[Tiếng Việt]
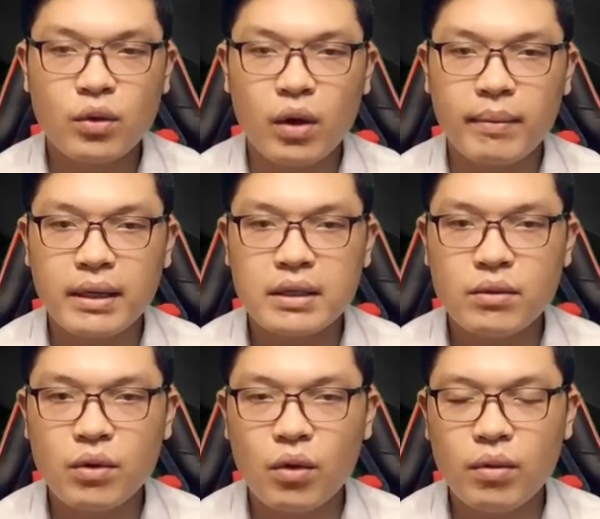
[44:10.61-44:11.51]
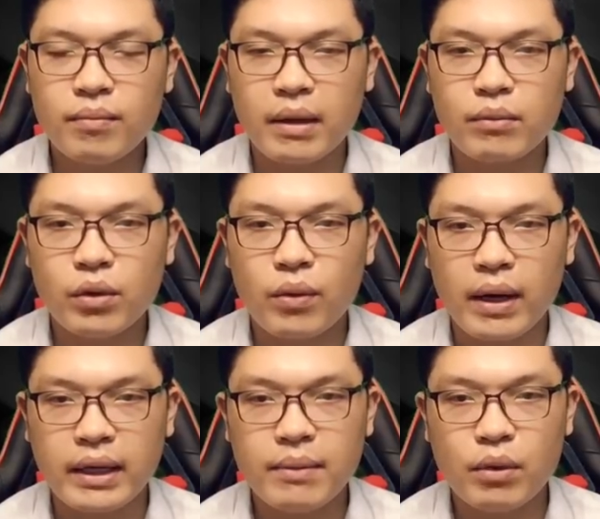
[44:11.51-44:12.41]
ngoài mặt chiếu cố mặt mỗi
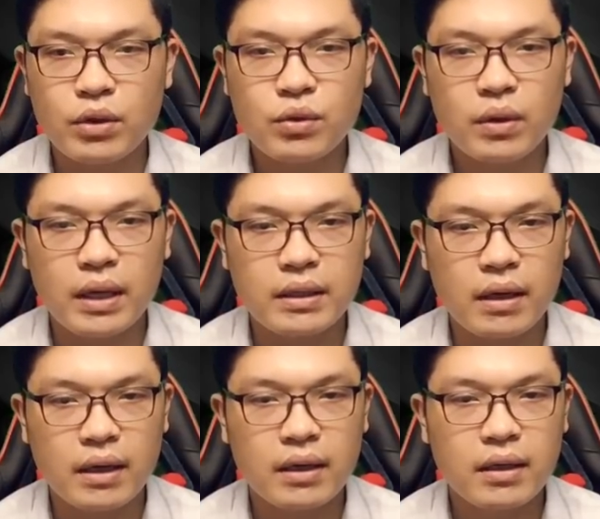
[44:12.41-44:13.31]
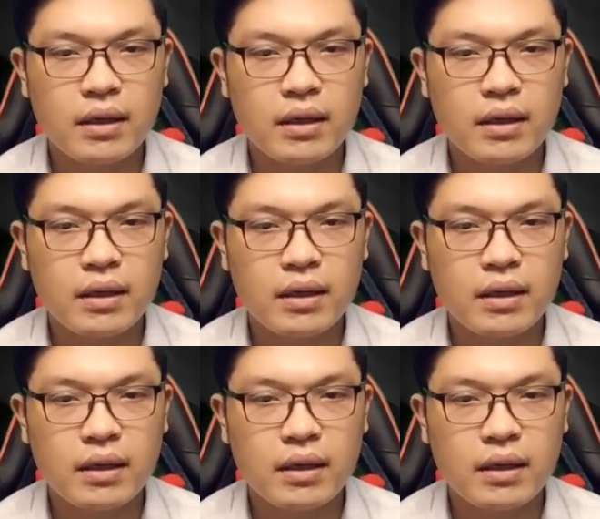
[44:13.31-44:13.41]
hoàng đế một chút là được.